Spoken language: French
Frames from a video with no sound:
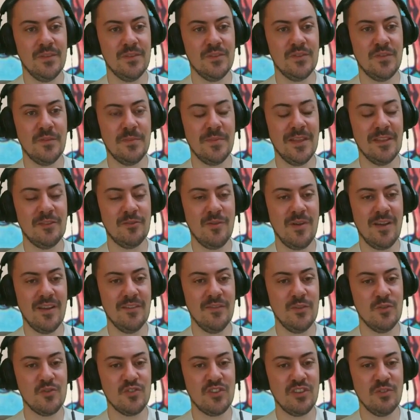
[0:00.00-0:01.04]
Je vais bientôt
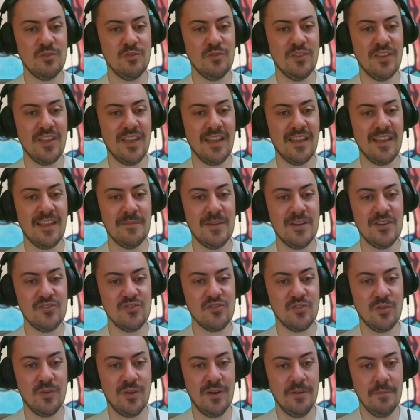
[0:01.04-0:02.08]
arriver au château de Gargamel,
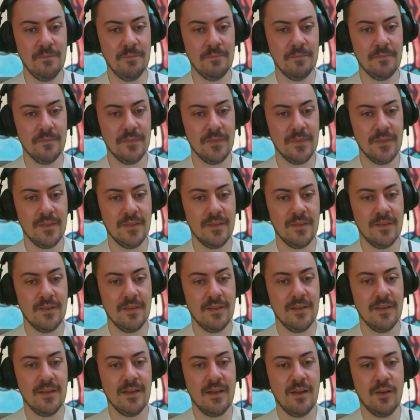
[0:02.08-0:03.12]
je crois.
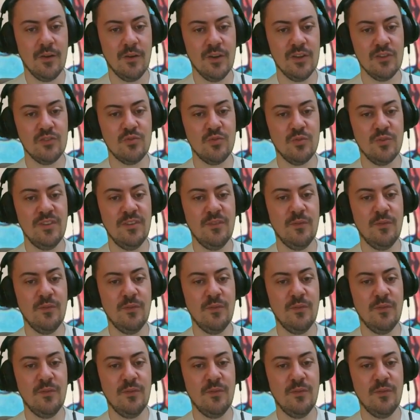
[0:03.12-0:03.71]
Alors là, je suis au